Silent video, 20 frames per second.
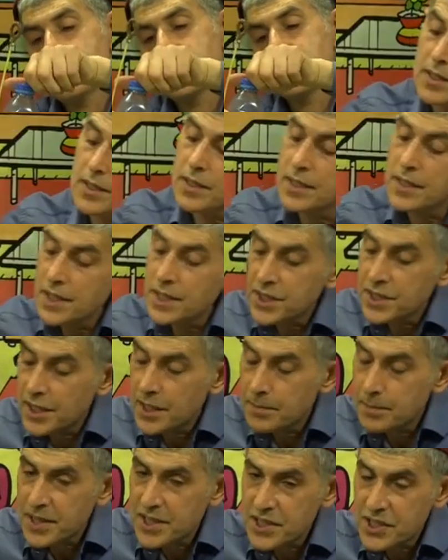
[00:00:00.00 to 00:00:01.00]
E, iki tane
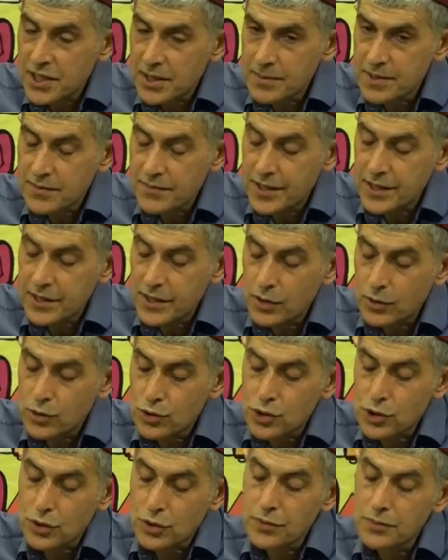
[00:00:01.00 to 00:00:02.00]
pet şişemiz vardı ya
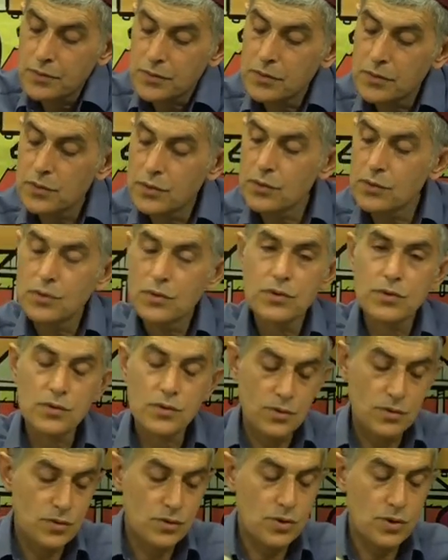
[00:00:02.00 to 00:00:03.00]
küçük.
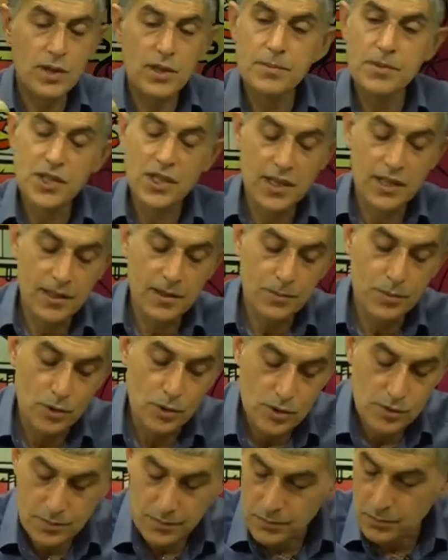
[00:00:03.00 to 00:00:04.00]
Şöyle bir şey yapıyoruz.
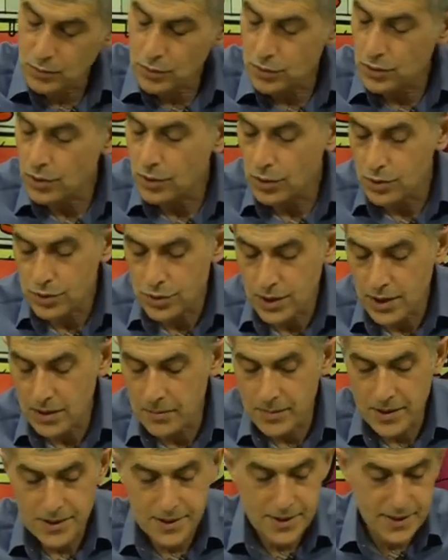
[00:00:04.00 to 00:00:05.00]
Bunu da göstereyim
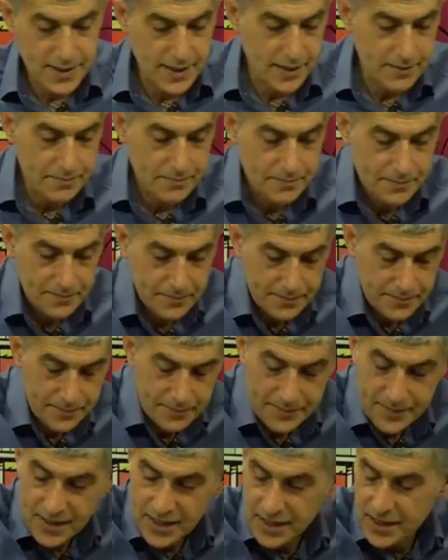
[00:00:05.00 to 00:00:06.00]
ben size.
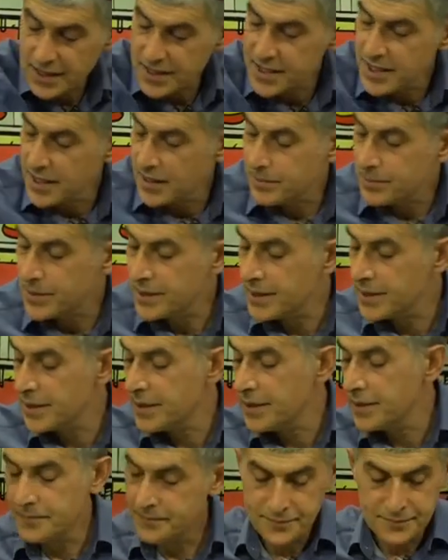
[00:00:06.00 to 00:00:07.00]
Nasıl
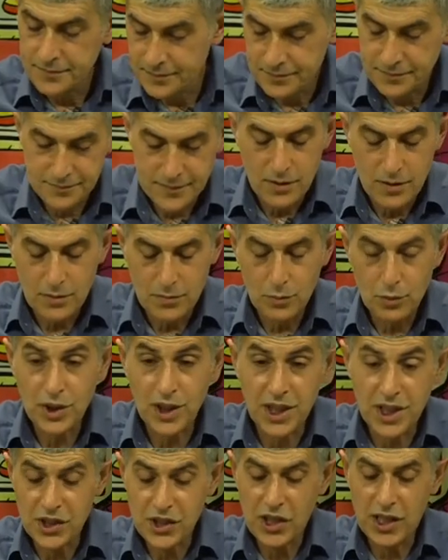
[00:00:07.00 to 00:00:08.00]
yapıldığını. Bu
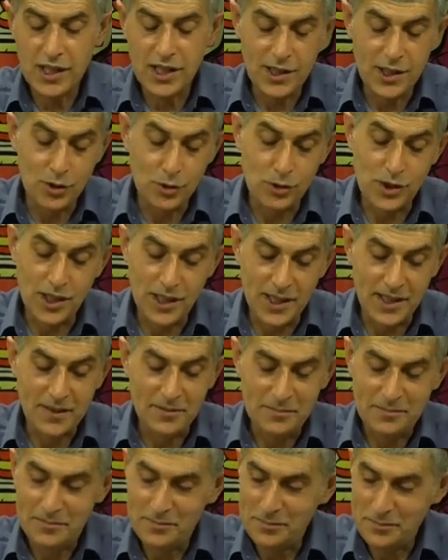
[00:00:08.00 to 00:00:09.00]
ne işe yarıyor diye
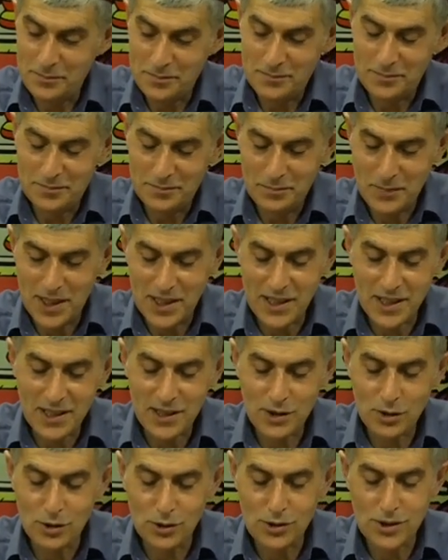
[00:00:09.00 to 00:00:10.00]
merak
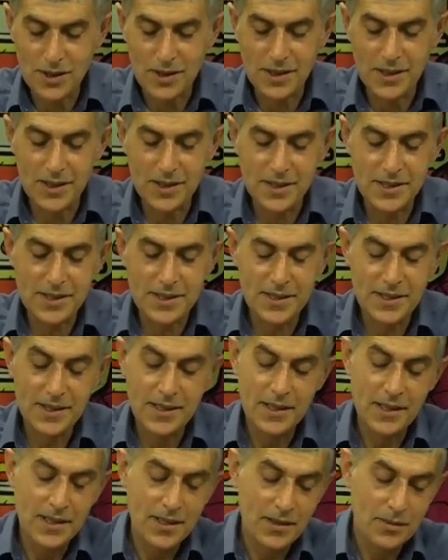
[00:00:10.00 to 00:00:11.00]
ediyorsanız.
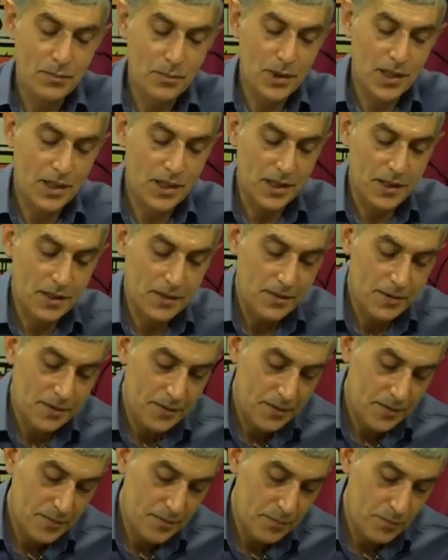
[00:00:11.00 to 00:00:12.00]
Bakın
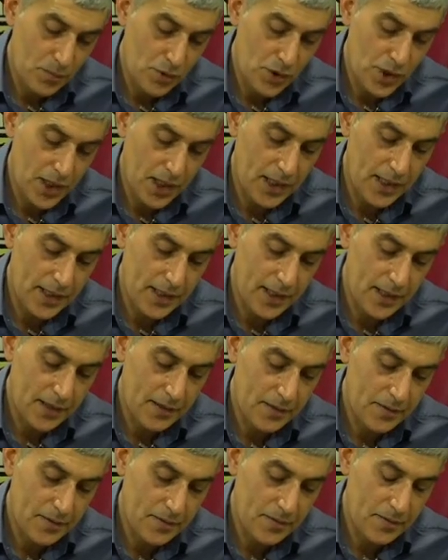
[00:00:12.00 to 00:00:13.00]
bu şekilde
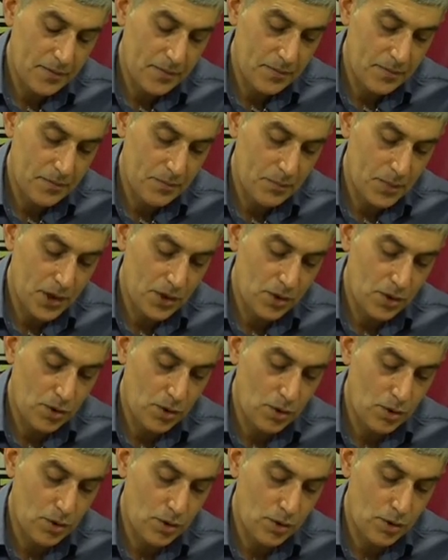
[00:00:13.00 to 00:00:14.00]

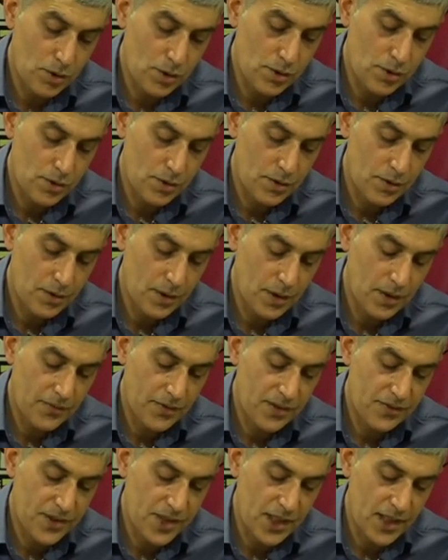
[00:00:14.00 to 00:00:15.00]
batırıyoruz
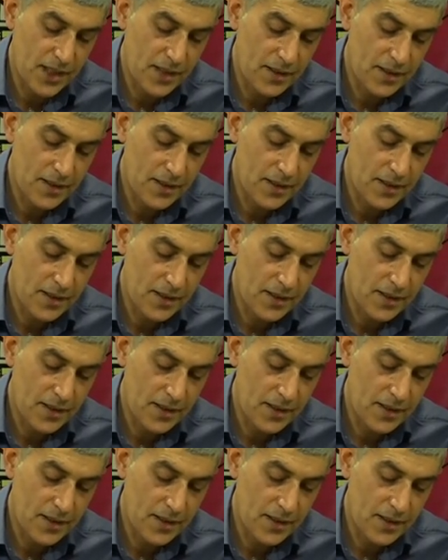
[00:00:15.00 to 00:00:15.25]
hafifçe.